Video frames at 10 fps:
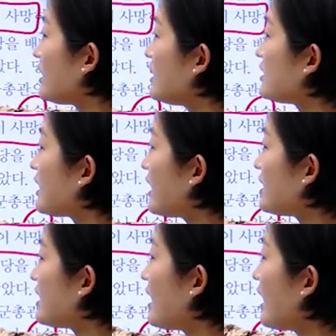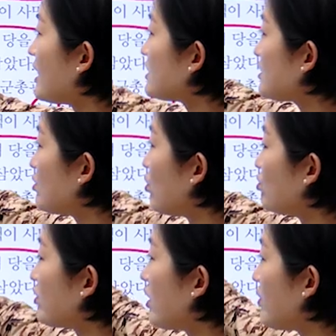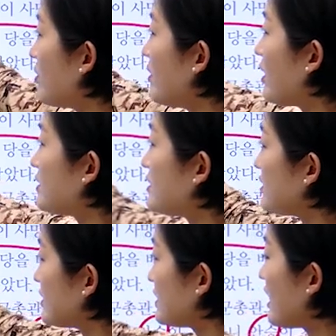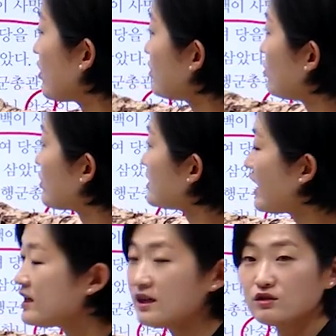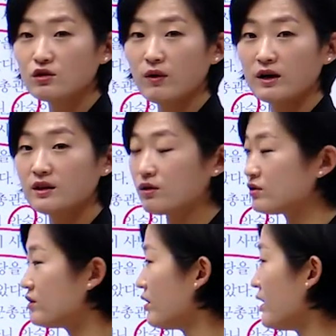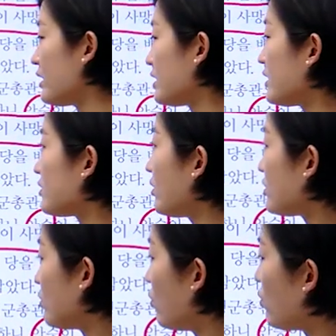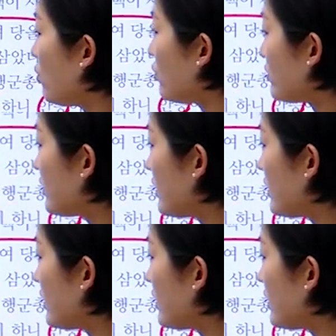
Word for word: 이 사이에 아직은 고구려가 멸망하는 사건이 여기 사이에 들어와야 되거든요. 그래서 요거